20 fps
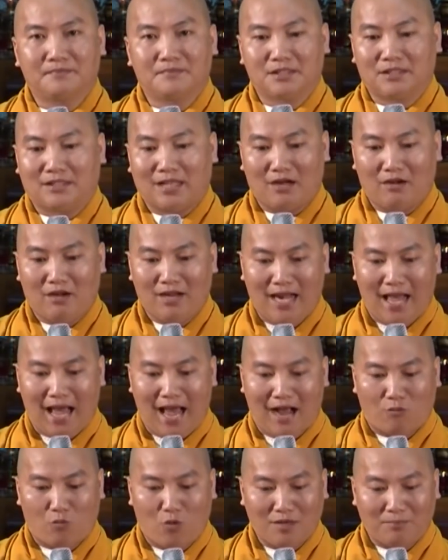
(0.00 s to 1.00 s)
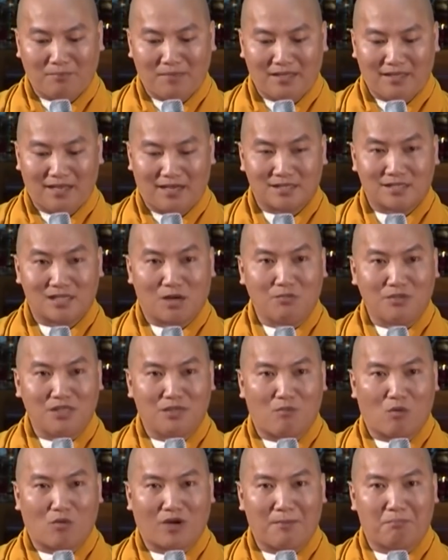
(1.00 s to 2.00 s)
người ta nói là Hàn Quốc bây giờ sống
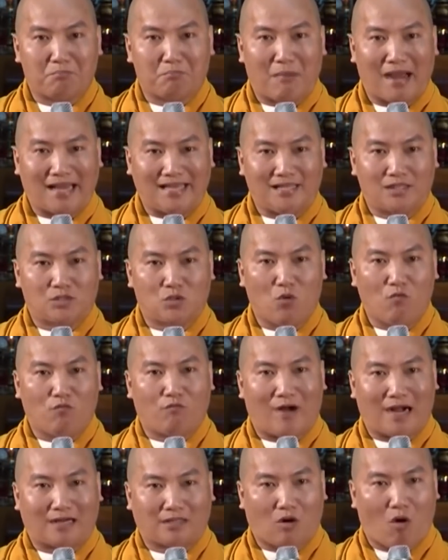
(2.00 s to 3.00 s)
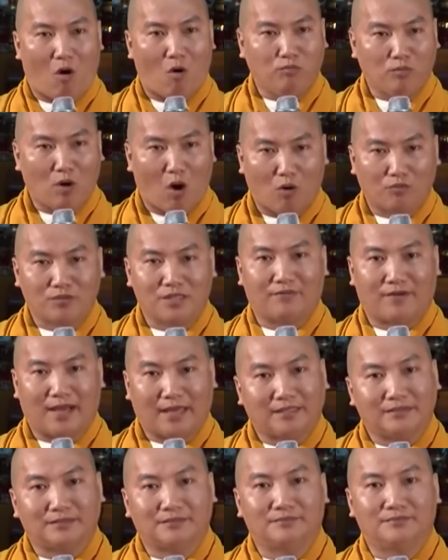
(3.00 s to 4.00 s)
như một cái bầy súc vật hỗn độn như
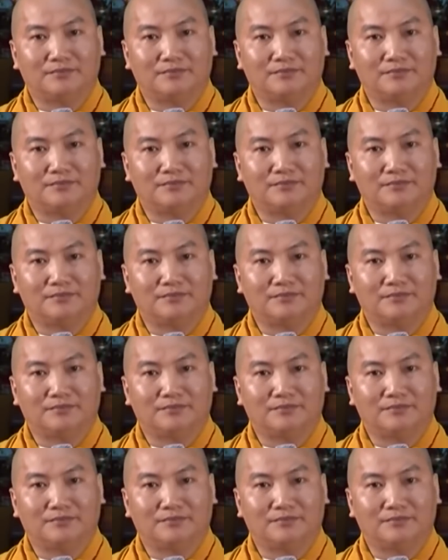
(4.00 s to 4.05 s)
vậy.